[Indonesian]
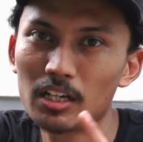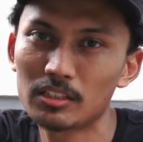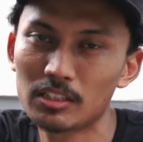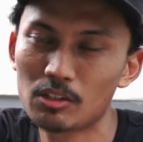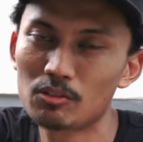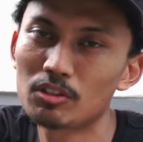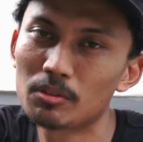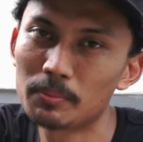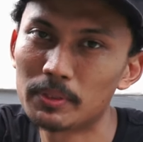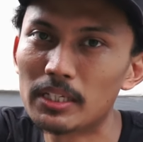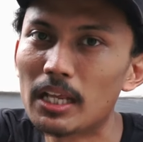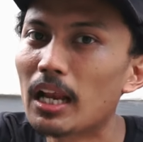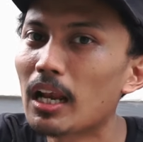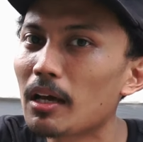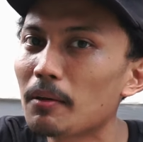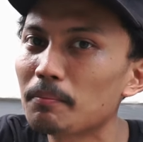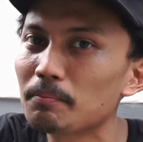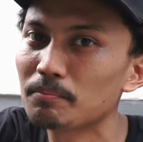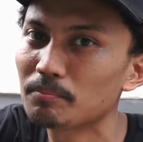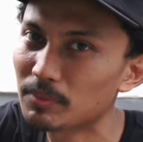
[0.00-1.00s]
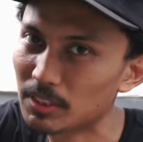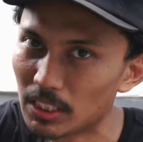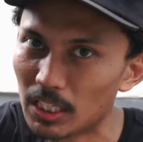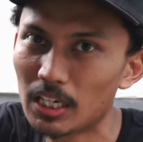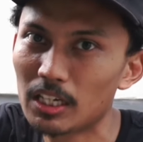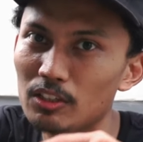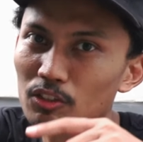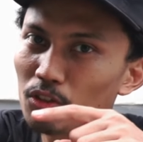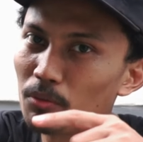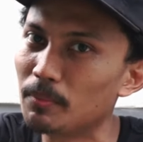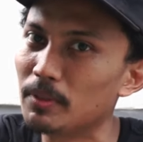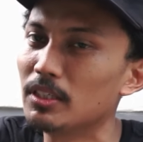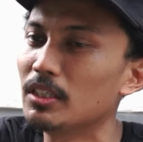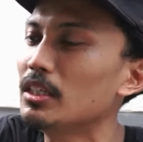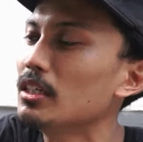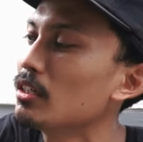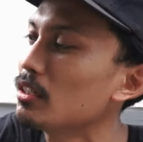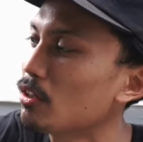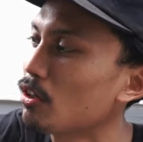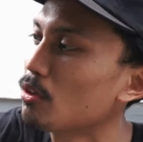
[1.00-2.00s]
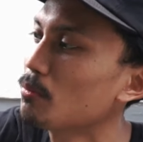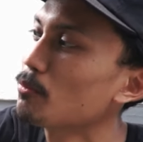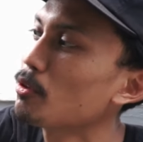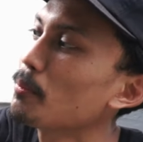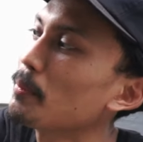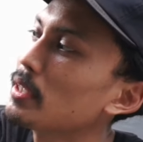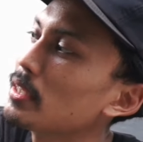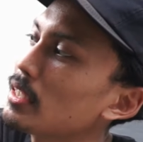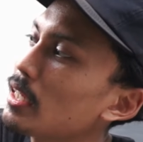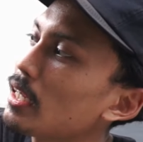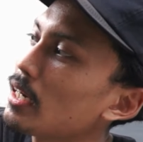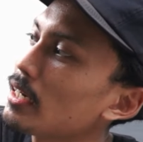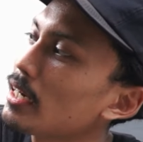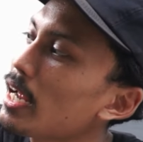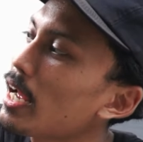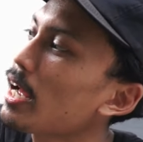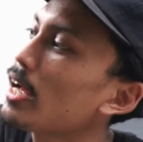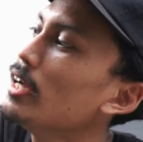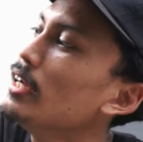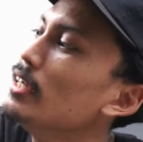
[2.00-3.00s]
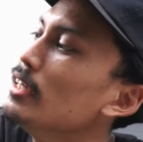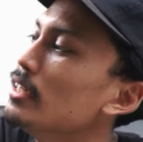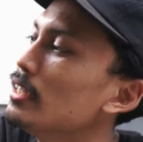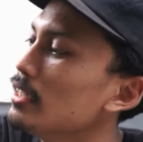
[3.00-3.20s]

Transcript: yang tahu lebih dalam silahkan komen di kolom komentar nah